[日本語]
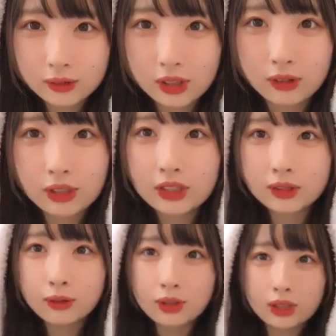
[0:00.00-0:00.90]
そうだよえ
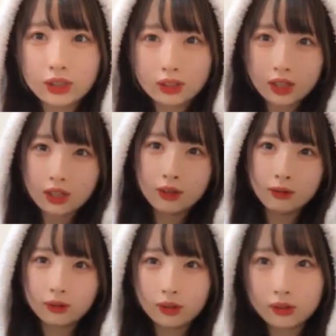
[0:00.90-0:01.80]
すごい太
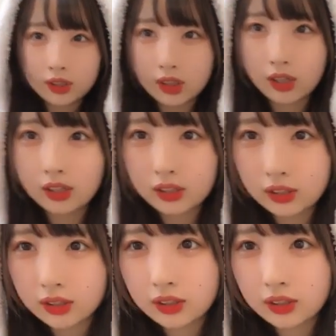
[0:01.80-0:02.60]
陽の光